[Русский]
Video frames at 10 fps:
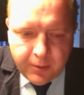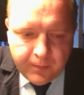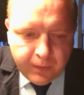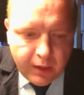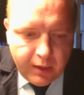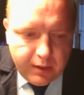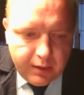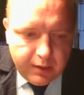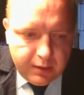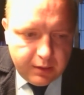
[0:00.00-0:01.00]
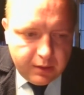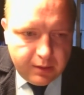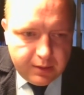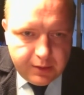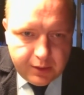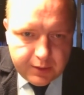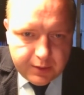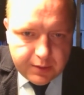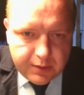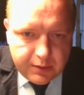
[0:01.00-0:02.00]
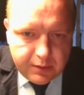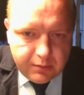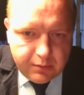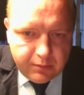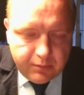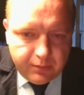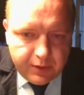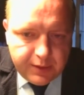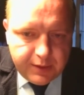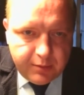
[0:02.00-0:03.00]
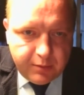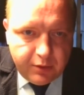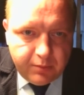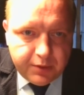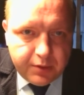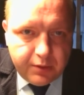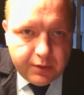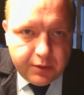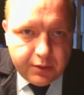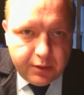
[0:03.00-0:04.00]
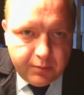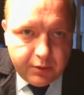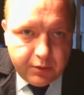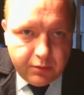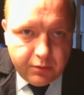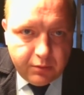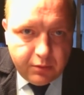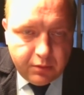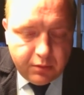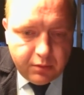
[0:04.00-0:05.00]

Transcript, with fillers: А, сейчас ну, система будет построена совершенно по-другому.